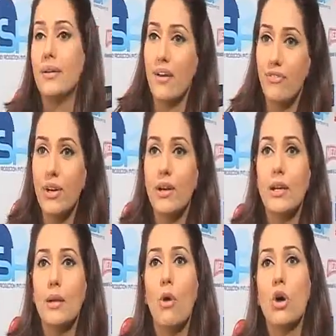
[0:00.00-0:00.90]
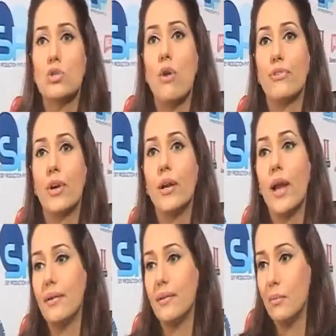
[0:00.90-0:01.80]
डेफिनेटली बहुत सॉफ्टवेयर
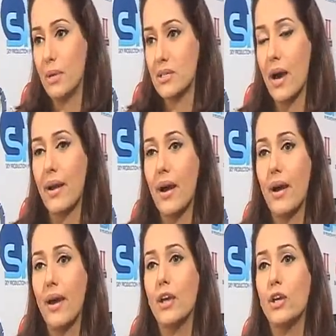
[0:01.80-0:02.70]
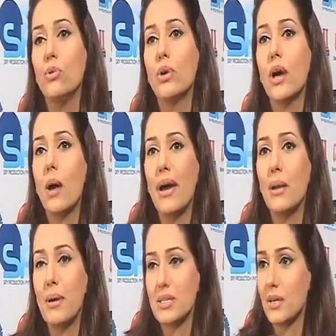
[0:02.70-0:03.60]
एंड लाइटर में जा रहा है क्योंकि
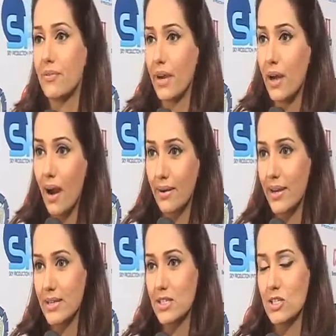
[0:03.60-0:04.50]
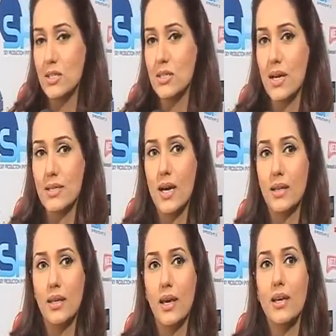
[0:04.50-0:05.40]
हमारे पास सिर्फ एक आर्ट ही ऐसी चीज़ रह
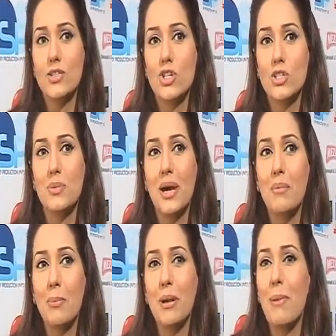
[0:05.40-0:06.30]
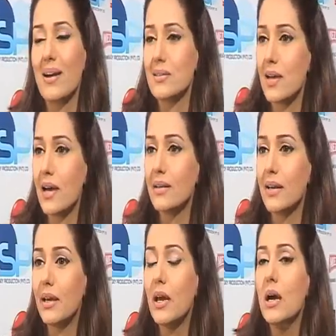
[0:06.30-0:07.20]
जाती है कि जिसमें हम अपने पाकिस्तान
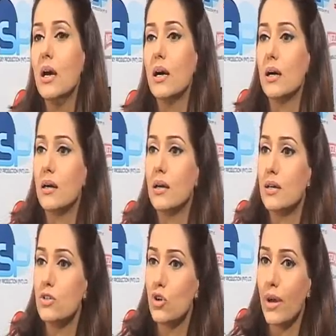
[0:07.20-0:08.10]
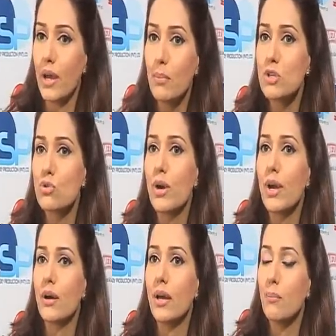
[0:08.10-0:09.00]
के जो है इमेज को
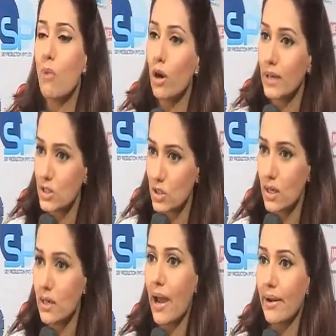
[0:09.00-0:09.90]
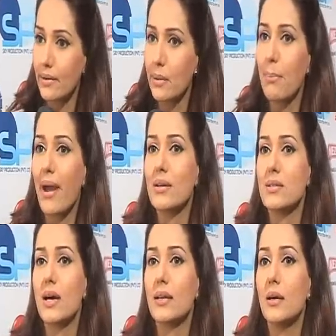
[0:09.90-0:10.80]
एक एक बहुत अच्छे लाइटर इम्पैक्ट
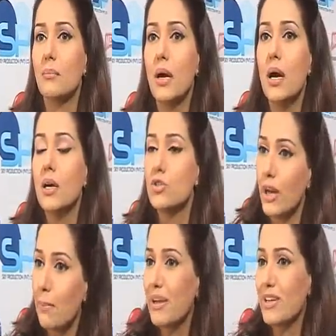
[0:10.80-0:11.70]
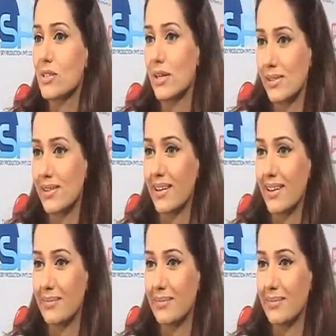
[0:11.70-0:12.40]
के साथ हम जो है ना पेश कर सकें